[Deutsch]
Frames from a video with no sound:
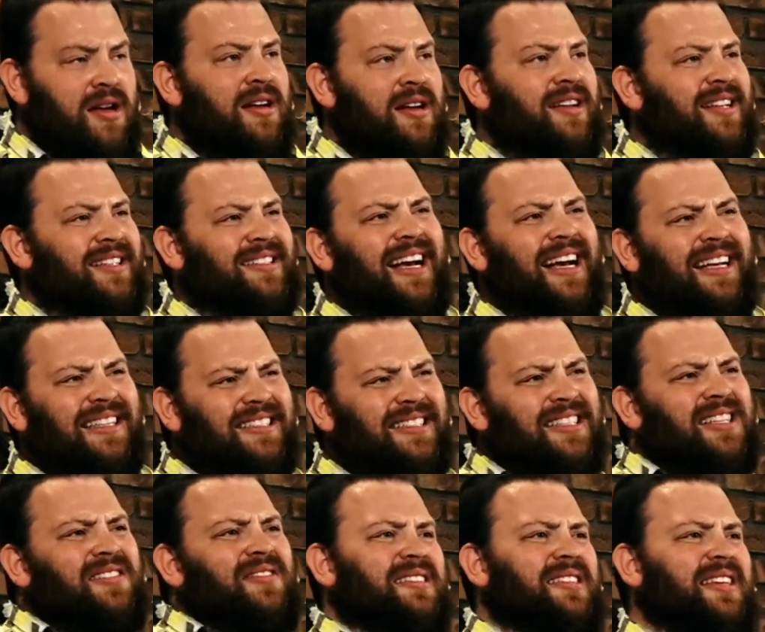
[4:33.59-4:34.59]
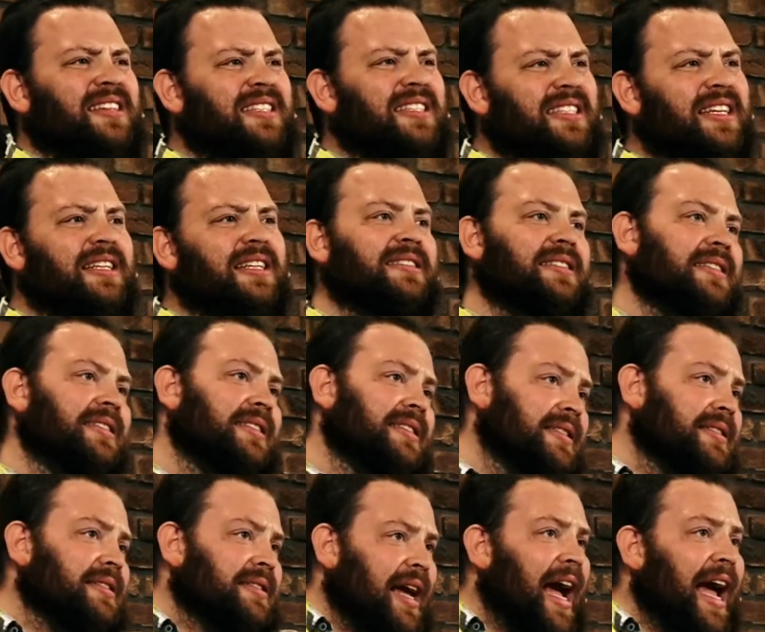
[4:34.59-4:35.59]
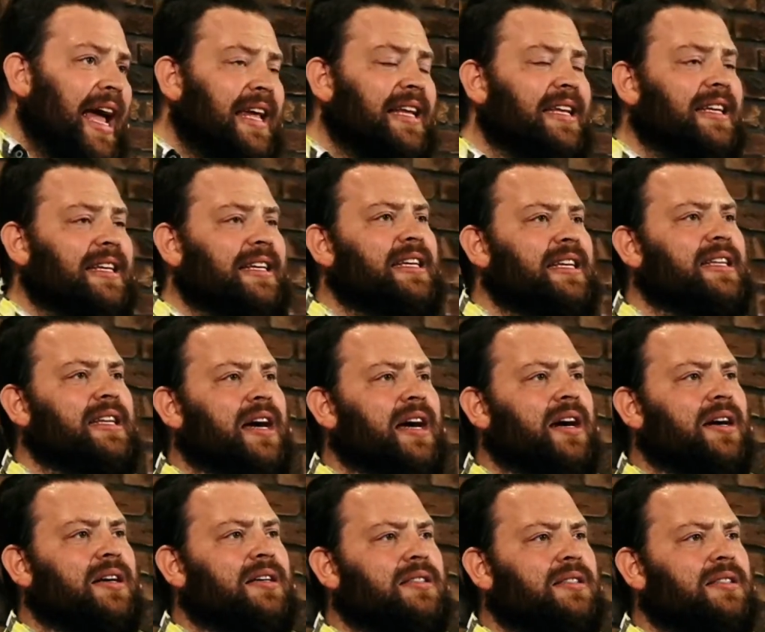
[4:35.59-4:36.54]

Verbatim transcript: das Einzige, was er nicht hat, sind eigene Kinder.